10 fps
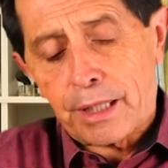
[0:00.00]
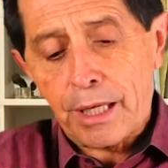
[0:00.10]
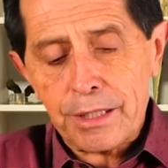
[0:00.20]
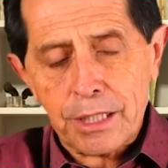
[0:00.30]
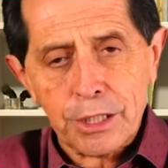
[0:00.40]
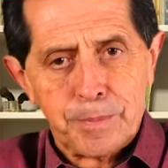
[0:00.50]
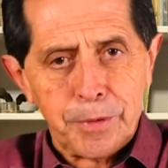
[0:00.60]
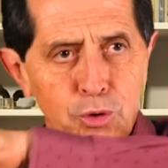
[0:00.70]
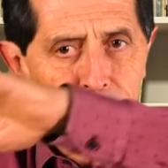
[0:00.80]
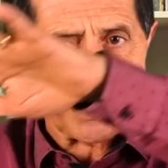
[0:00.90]
quem que as
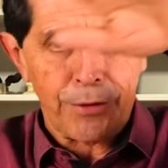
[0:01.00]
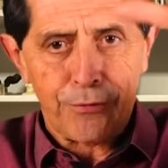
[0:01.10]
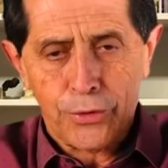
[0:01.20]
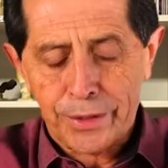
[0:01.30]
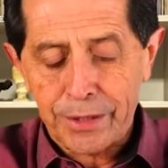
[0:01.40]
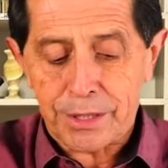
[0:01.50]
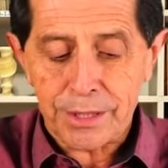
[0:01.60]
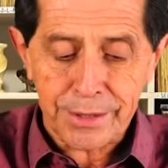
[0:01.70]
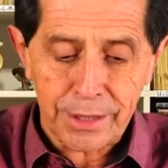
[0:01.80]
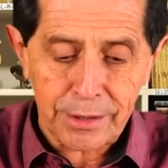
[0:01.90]
pessoas lá fora
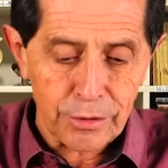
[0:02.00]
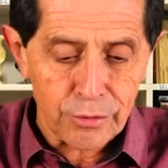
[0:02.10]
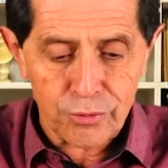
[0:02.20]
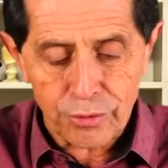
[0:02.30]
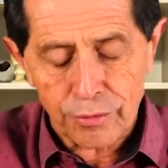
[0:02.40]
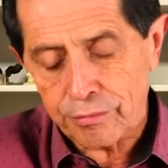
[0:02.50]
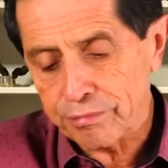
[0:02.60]
dizem que eu sou?